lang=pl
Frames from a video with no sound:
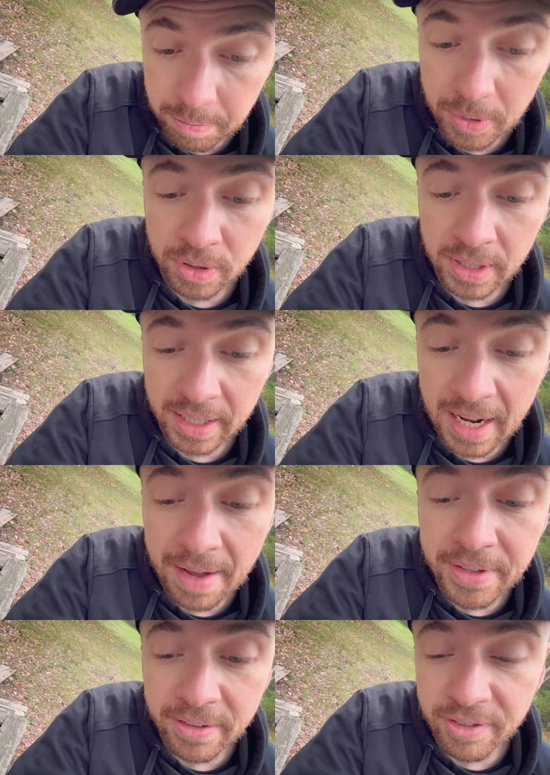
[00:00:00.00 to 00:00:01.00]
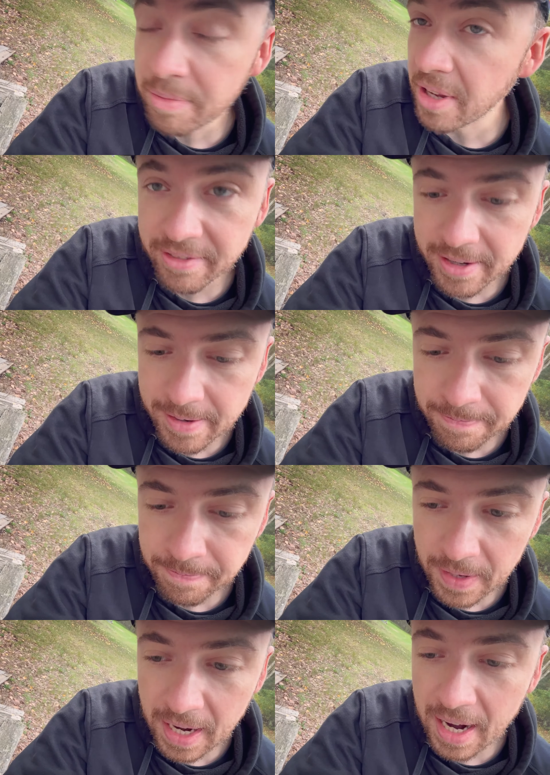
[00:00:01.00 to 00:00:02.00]
Po co nagrałem ten film? Nie wiem.
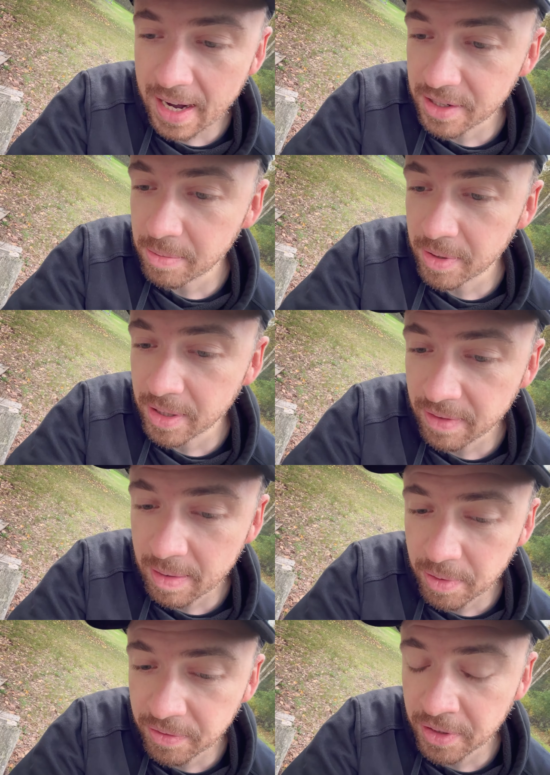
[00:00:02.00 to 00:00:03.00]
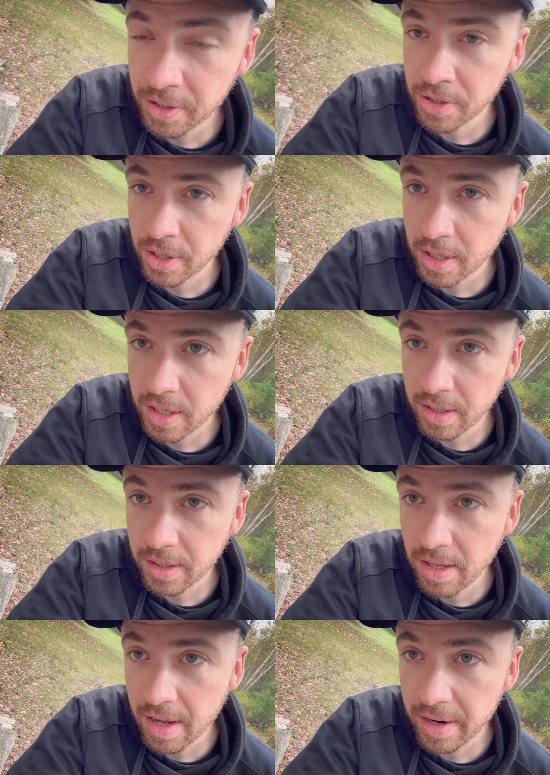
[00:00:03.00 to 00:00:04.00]
A, żeby wam powiedzieć, że
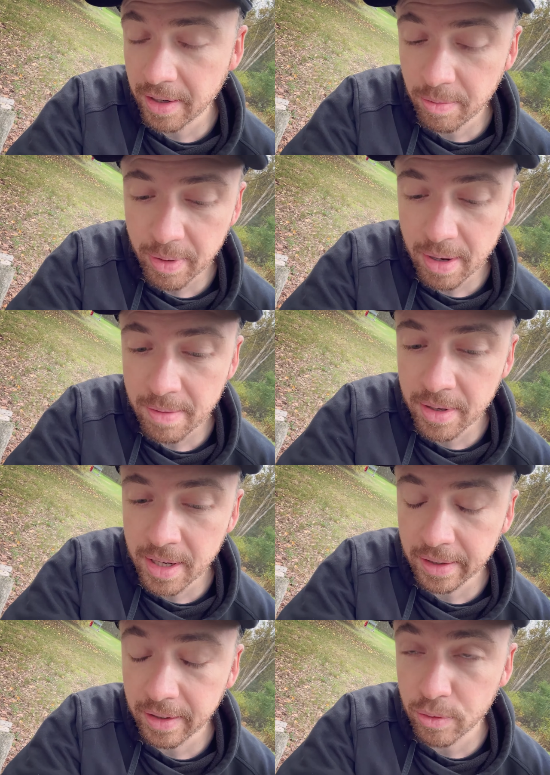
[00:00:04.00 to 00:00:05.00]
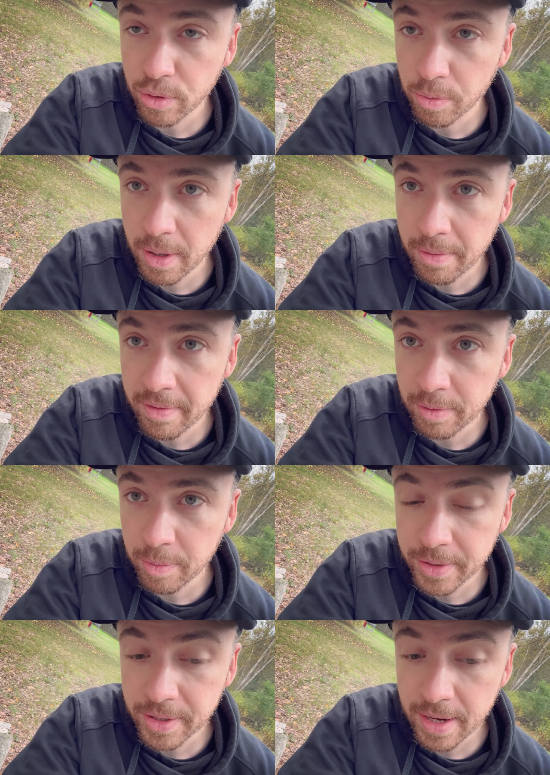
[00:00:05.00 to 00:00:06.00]
ten erę kupiłem i jak już kupiłem i wam to
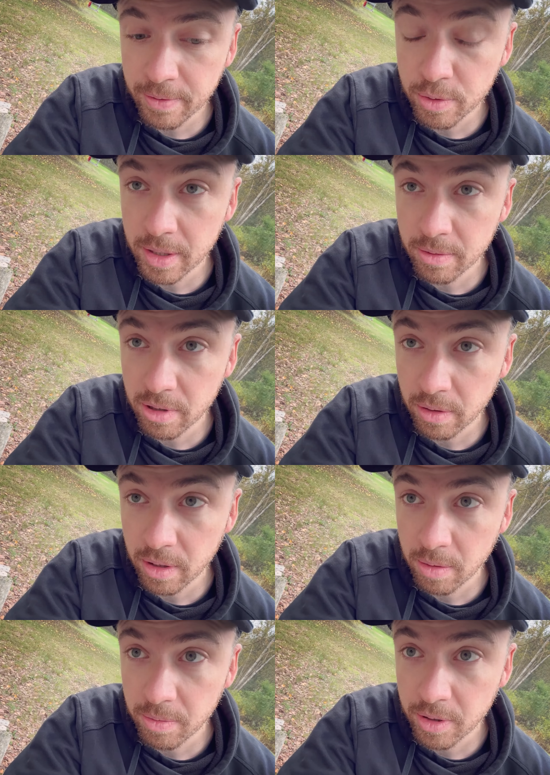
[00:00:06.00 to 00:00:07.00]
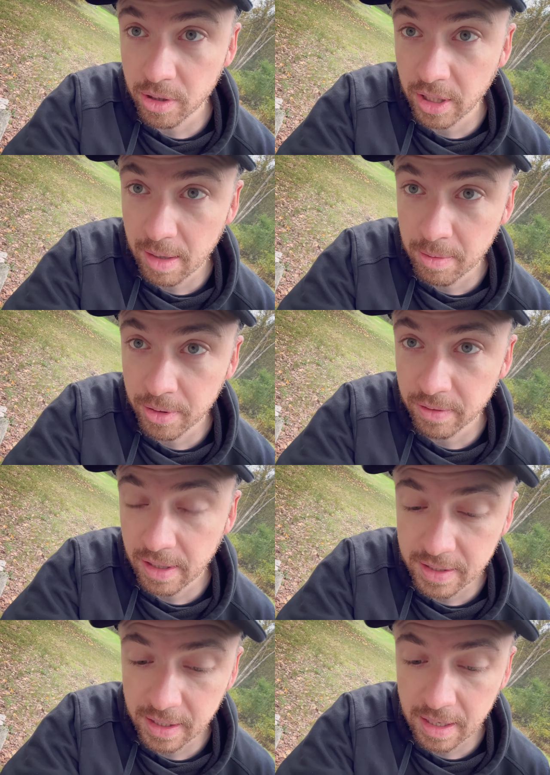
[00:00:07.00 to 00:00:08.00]
powiedziałem, to już będę musiał to robić. To taka
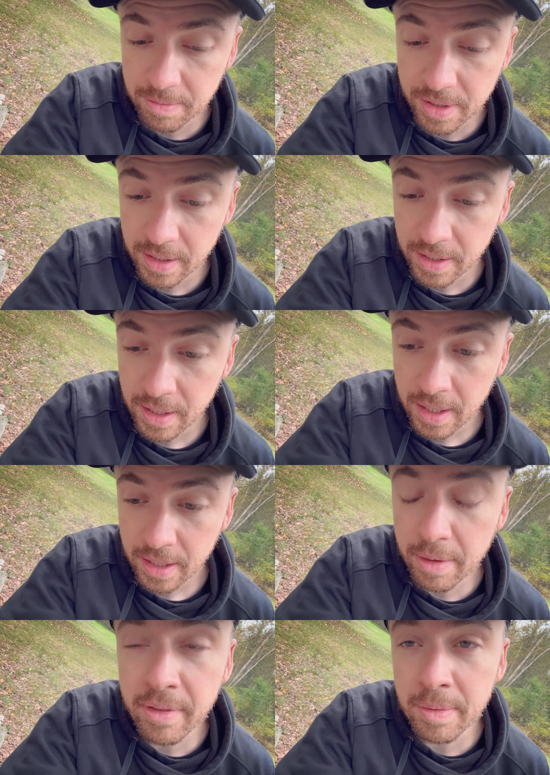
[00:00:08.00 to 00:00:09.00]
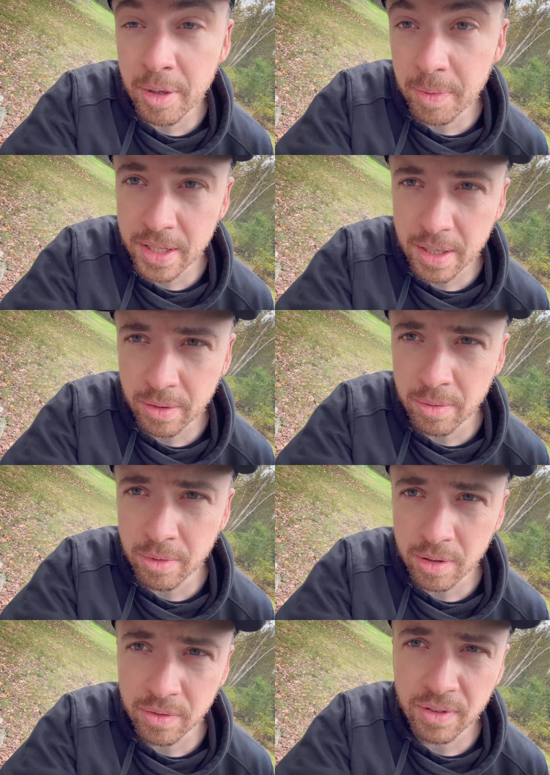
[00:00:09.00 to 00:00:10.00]
motywacja dla mnie. Jakbym wam nie powiedział, ten
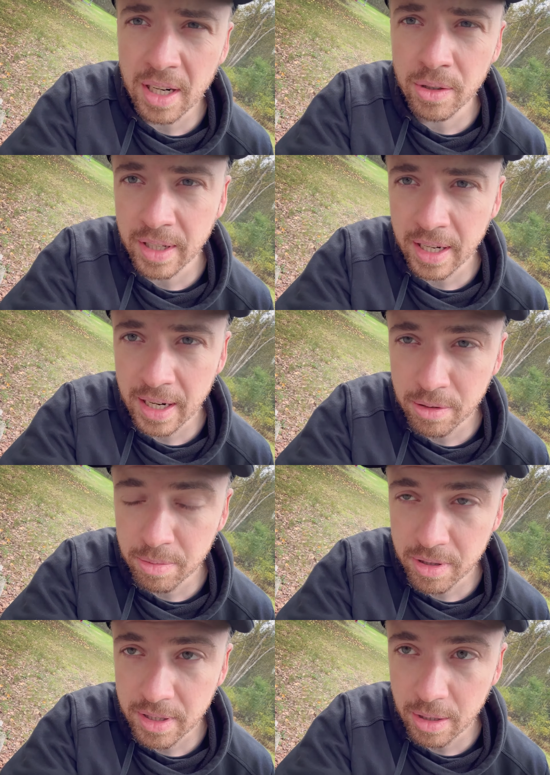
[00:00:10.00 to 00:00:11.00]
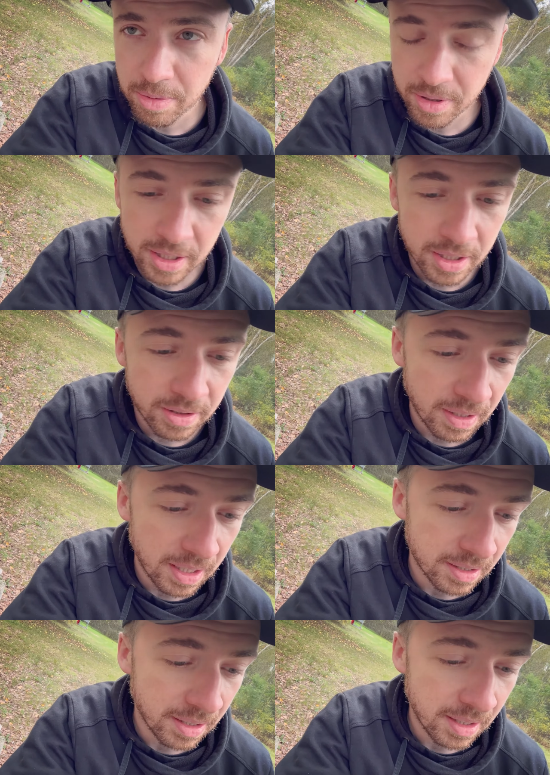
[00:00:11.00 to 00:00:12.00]
to walnął w garażu, by zostało przez kolejne dwa
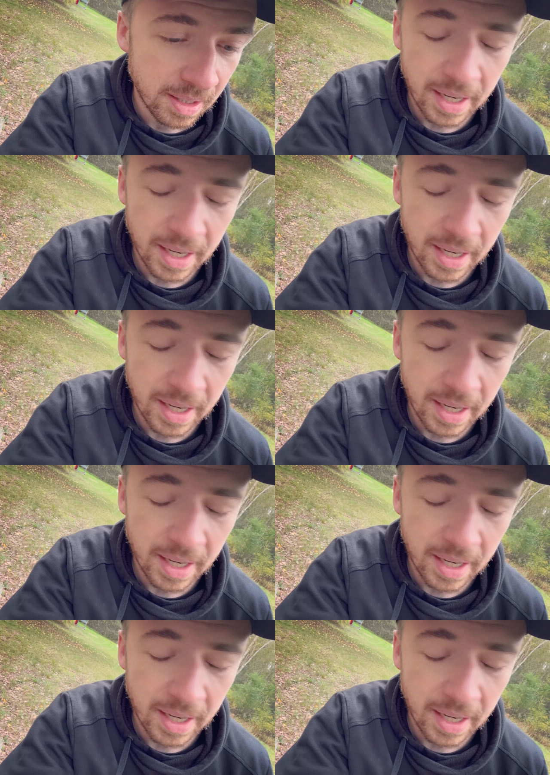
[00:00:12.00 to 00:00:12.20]
lata.